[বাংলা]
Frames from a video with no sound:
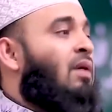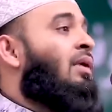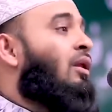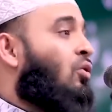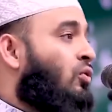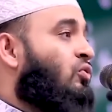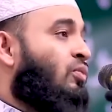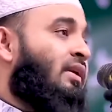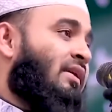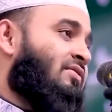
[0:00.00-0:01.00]
ইমাম আল
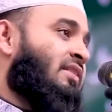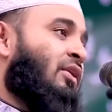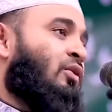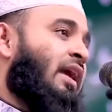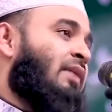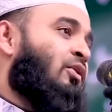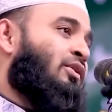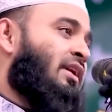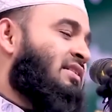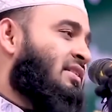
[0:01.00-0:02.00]
কুরতুবির তাফসিরে উনি এই
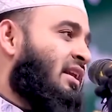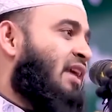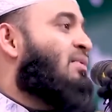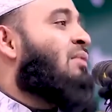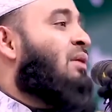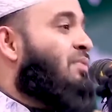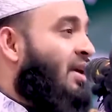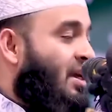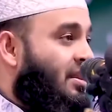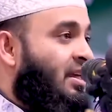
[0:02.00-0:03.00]
মত এনেছেন ইমাম
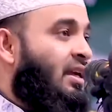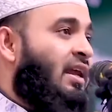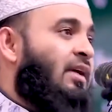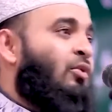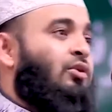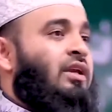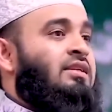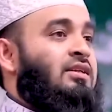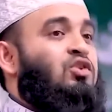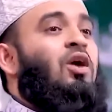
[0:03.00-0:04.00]
ইবনে কাসির এই মত
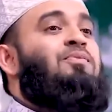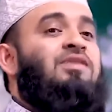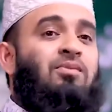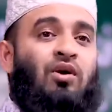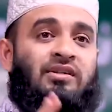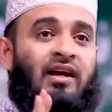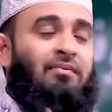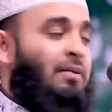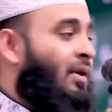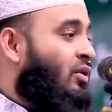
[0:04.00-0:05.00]
এনেছেন সবচেয়ে
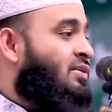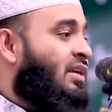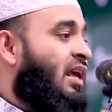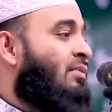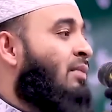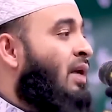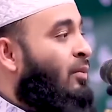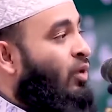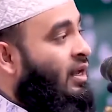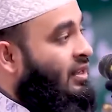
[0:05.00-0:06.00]
মজার ব্যাপার হচ্ছে ইমাম
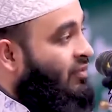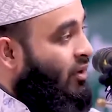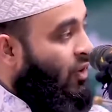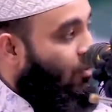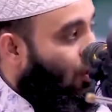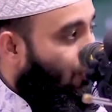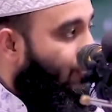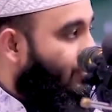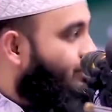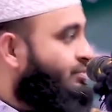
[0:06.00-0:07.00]
আবু হানিফারও এই
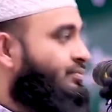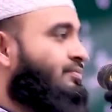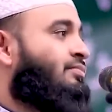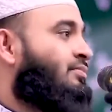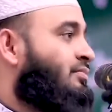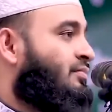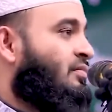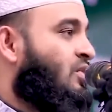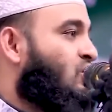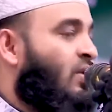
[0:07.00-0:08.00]
মত
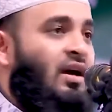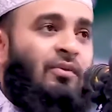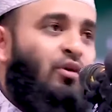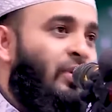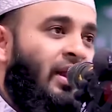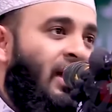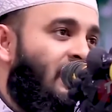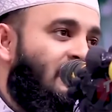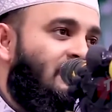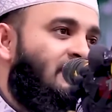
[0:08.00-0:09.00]
সুবহানাল্লাহ পড়বেন না